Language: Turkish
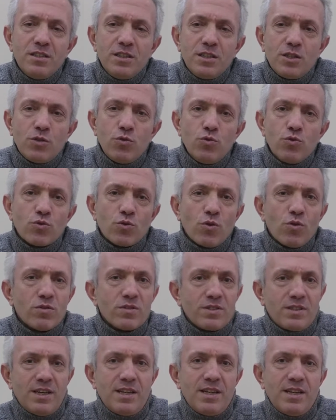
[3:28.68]
210
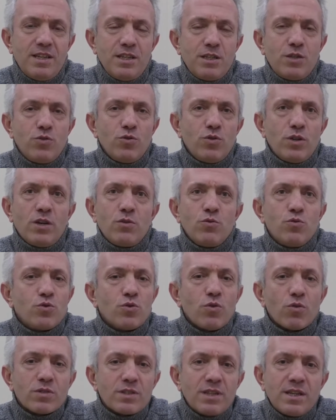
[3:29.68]
e, sene, yani
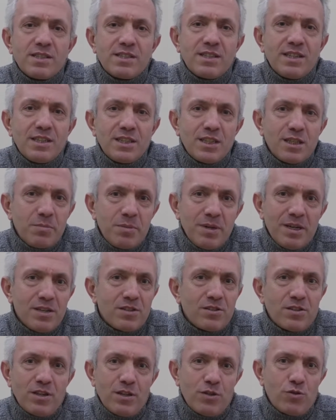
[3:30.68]
190 senedir
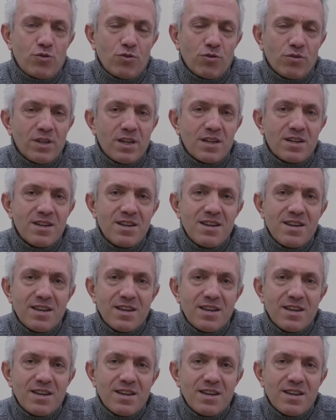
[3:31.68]
birlikte yaşıyorlar.